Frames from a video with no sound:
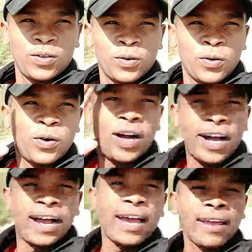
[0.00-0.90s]
तो
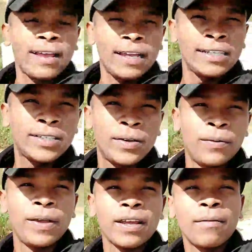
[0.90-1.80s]
हाय गाइस
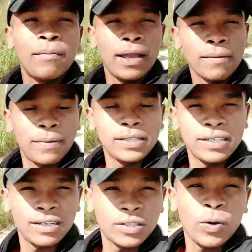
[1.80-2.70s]
वेलकम बैक माय
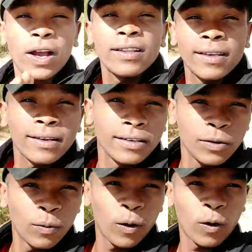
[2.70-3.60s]
चैनल स्वागत है एक
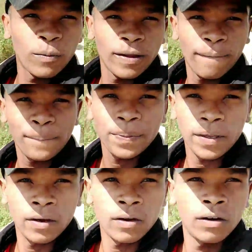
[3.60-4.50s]
न्यू ब्लॉग में
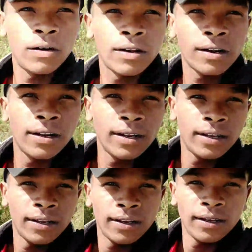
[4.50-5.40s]
और
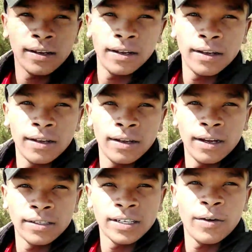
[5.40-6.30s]

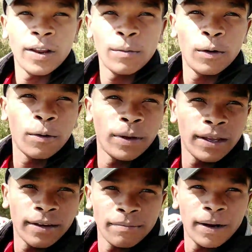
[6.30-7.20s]
अच्छा वाला ब्लॉग
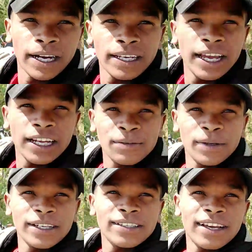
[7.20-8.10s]
में बाकी आज
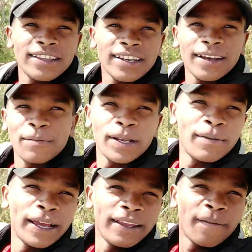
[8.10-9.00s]
मेरे साथ है
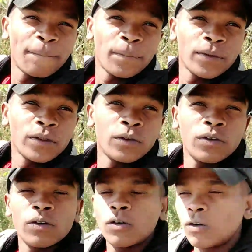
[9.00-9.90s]
कमल भाई
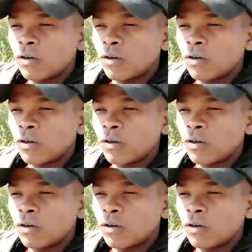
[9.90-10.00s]
जो